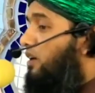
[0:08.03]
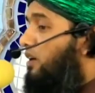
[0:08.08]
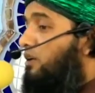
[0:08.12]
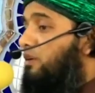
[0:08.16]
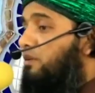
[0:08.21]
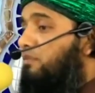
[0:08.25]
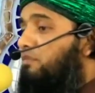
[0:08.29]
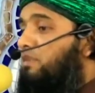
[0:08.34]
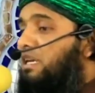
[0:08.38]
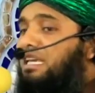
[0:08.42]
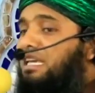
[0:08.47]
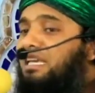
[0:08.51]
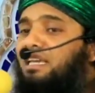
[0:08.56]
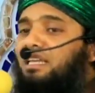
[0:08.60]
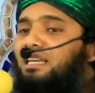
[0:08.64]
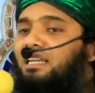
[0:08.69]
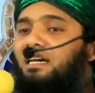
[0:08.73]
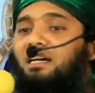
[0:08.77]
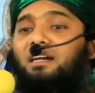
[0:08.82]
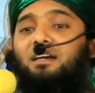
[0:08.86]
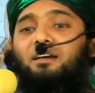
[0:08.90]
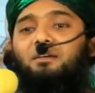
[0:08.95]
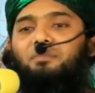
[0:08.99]
হবে
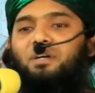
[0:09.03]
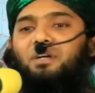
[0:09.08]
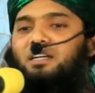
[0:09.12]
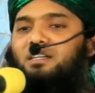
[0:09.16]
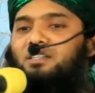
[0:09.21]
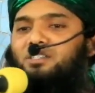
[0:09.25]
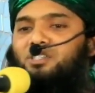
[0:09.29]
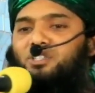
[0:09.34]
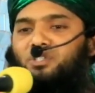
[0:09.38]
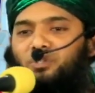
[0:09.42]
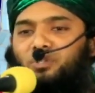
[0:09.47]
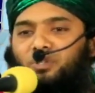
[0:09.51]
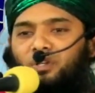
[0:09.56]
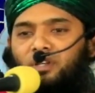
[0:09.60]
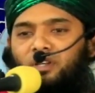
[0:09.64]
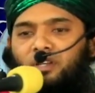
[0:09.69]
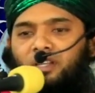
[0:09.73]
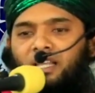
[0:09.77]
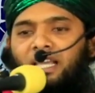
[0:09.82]
না মাসুল